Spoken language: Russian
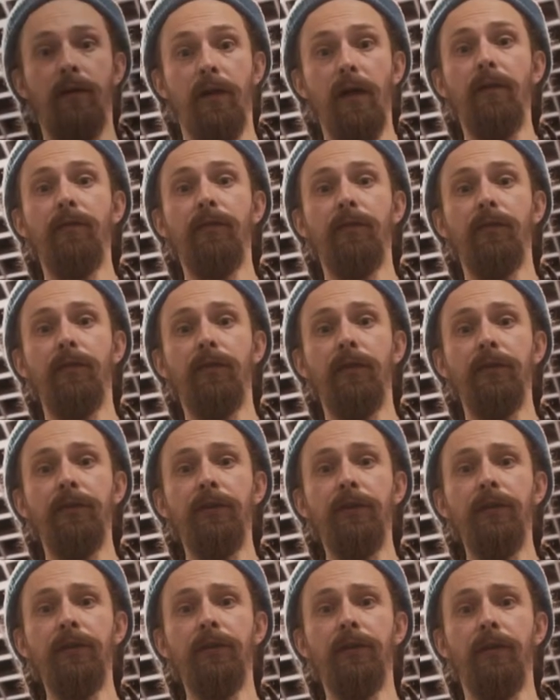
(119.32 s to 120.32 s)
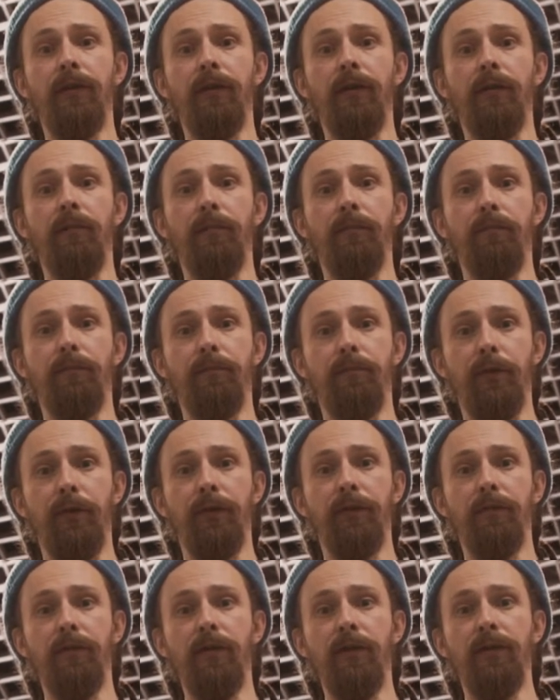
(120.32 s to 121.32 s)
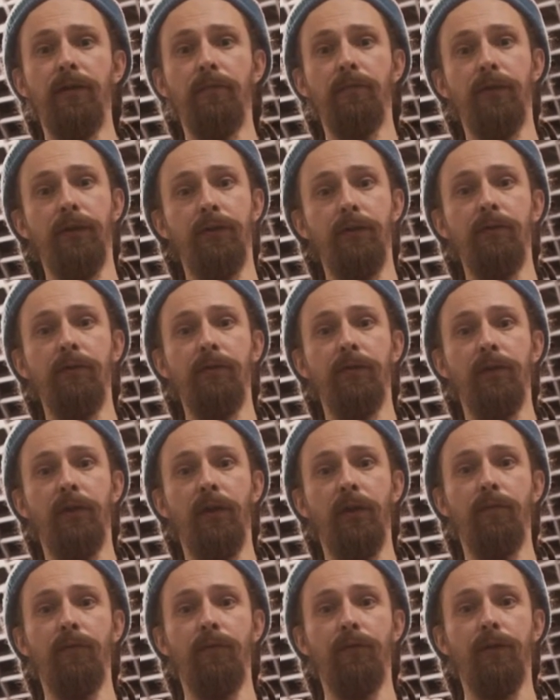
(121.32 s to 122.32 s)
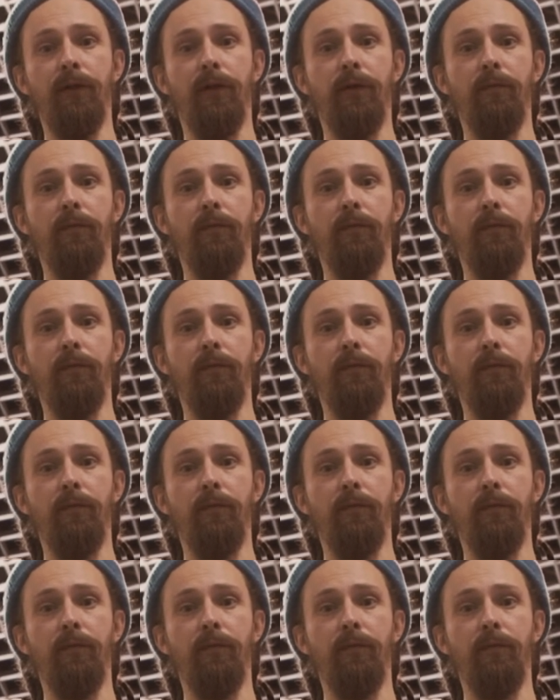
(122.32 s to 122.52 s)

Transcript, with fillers: Карвинговая техника предъявляет определенные требования к